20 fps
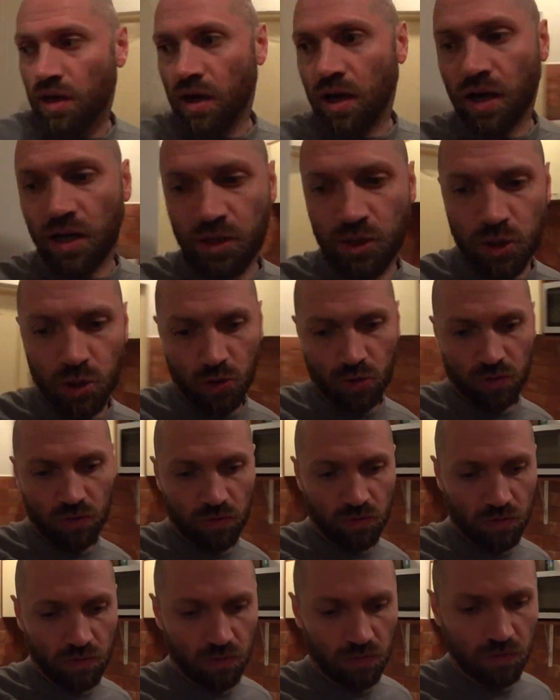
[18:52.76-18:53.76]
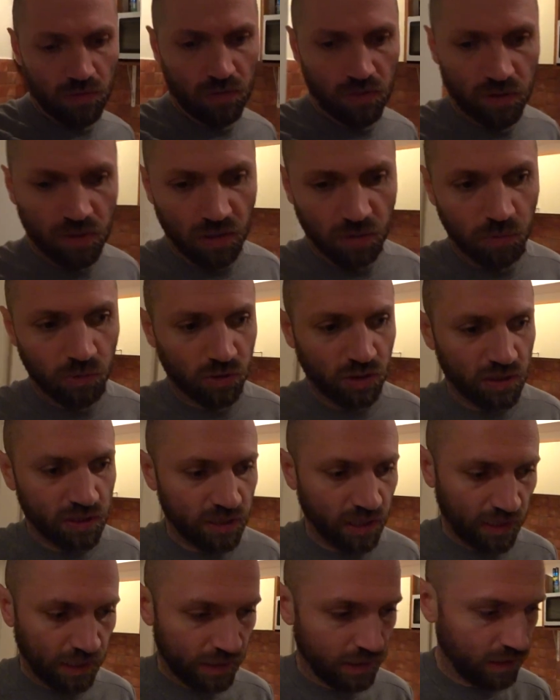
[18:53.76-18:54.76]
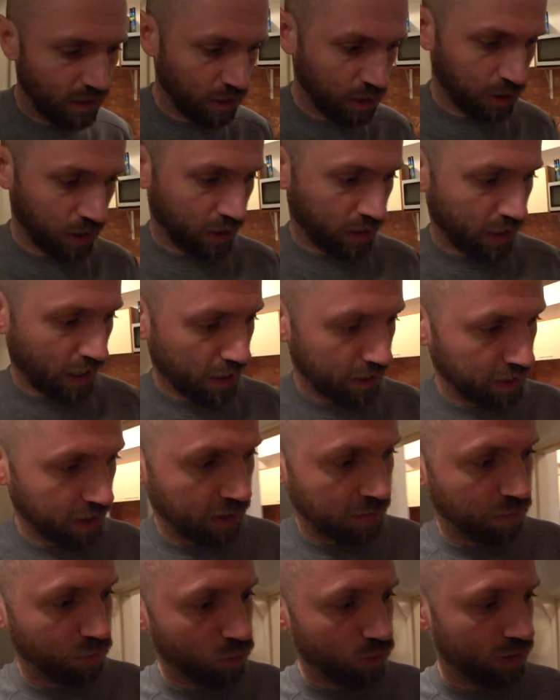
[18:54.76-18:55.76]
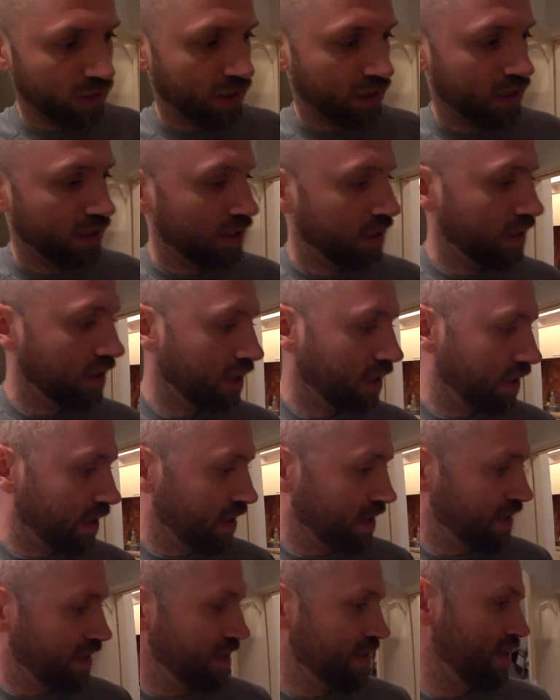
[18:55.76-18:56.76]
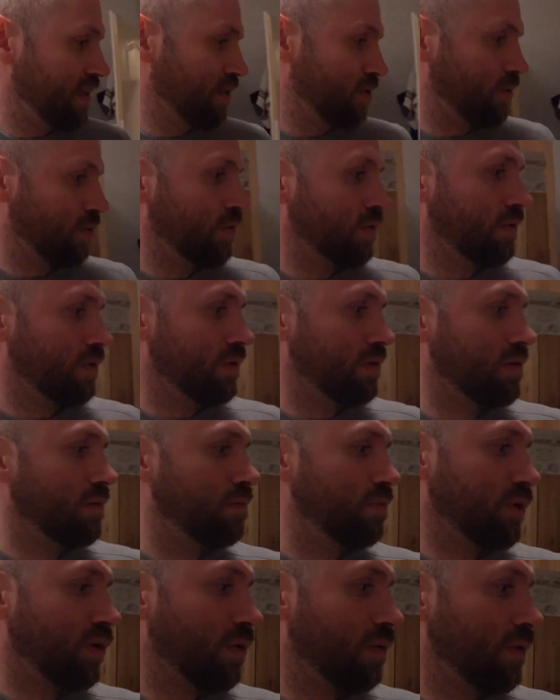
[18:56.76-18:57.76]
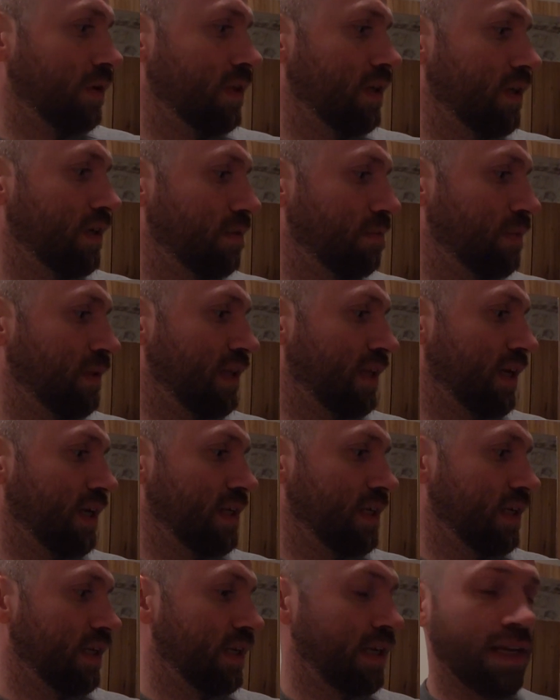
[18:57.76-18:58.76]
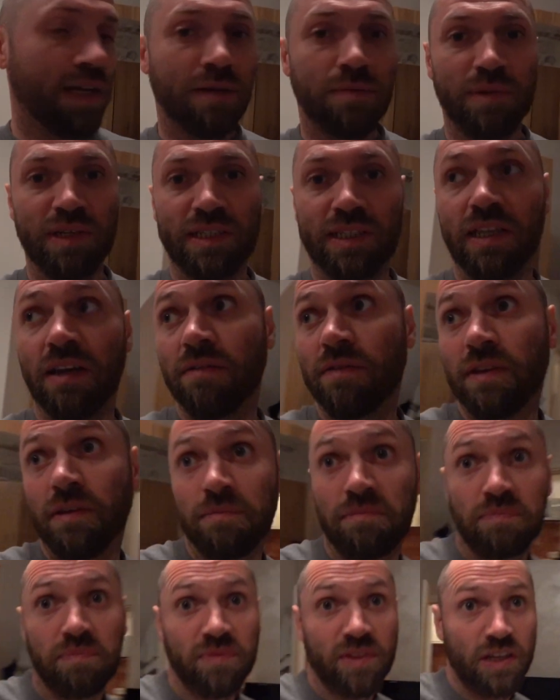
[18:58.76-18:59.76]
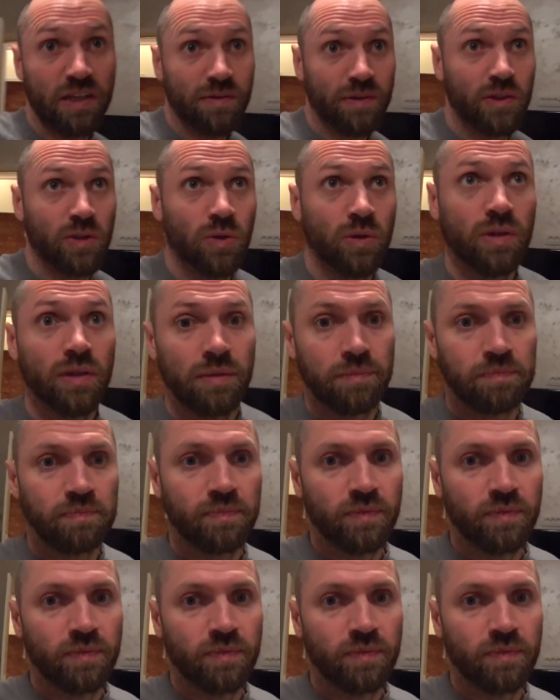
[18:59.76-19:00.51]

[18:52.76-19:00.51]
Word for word: А еще не работает телек. Точнее, как, нет пульта и нету провода питания для приставки телевизионной.